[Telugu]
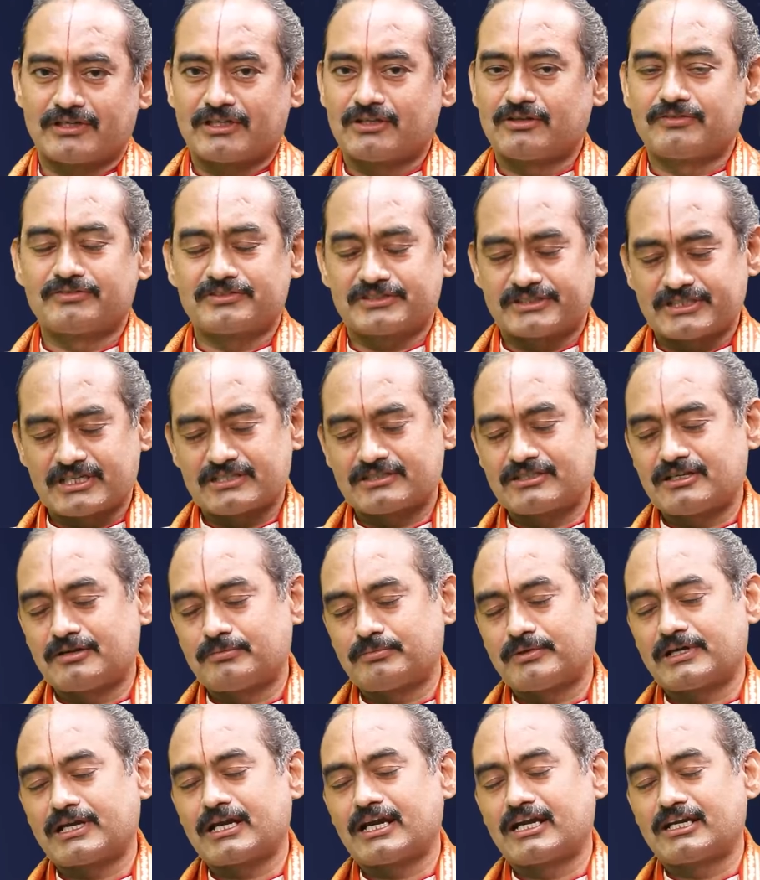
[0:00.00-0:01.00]
ఏదో విశ్వాసం
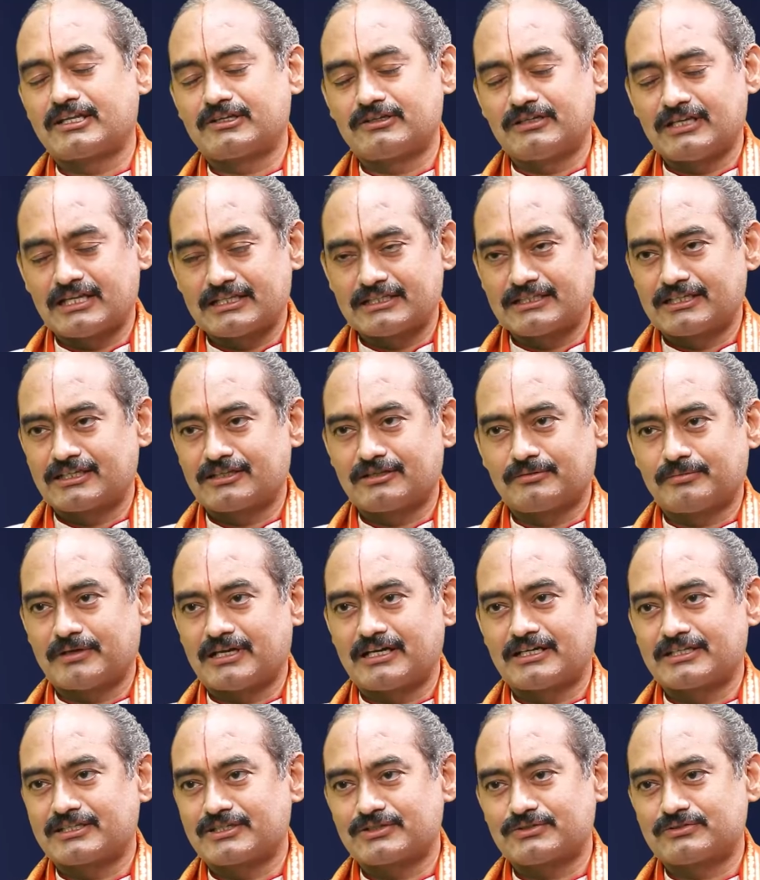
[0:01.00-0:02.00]
పారాయణంలో అది ఇంకేదో
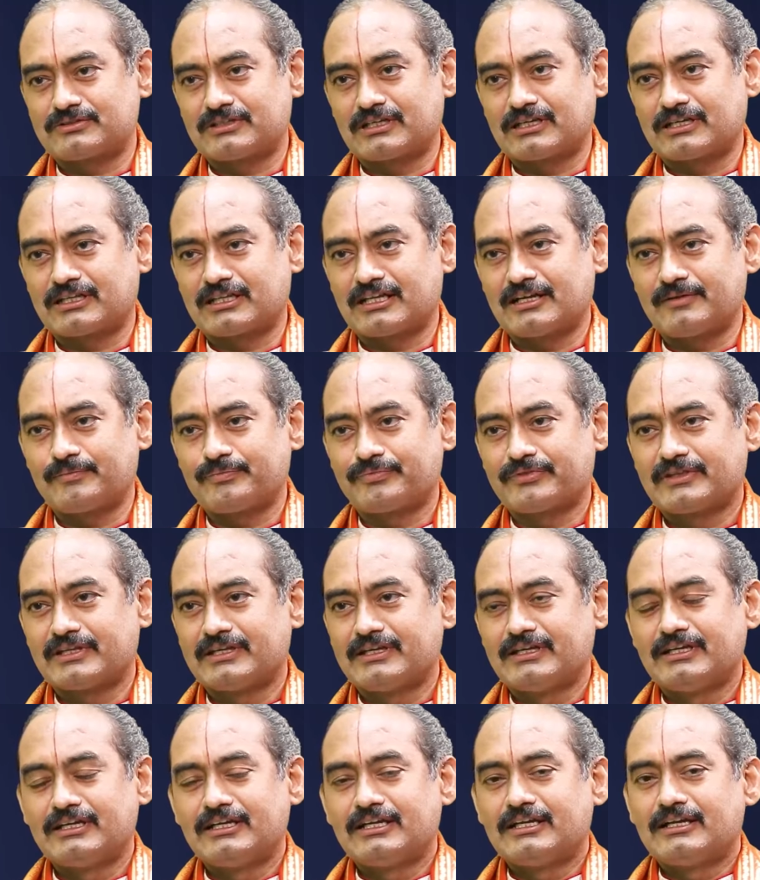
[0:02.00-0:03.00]
పారాయణ చేస్తుంటాం కదా
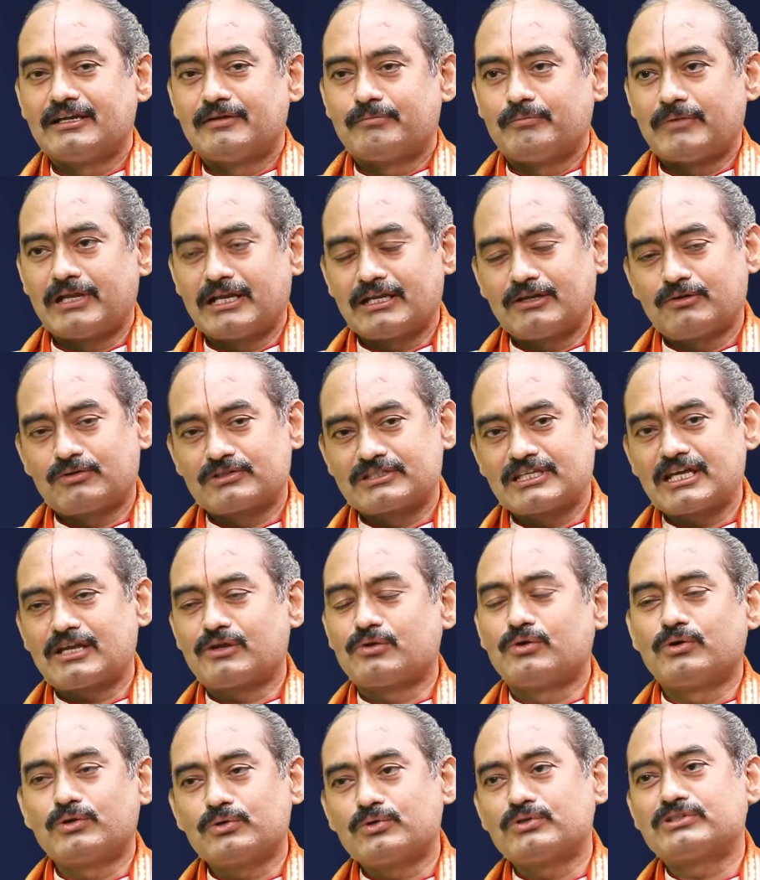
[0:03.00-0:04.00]
మనకి ఒకసారి
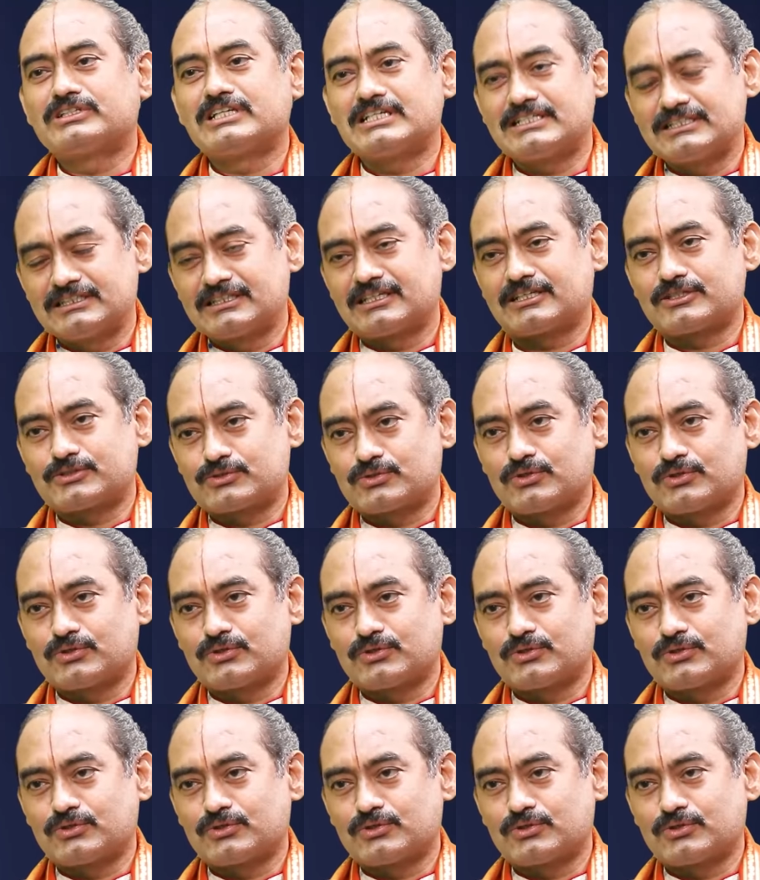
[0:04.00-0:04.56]
నోటుకు వచ్చేసింది ఆ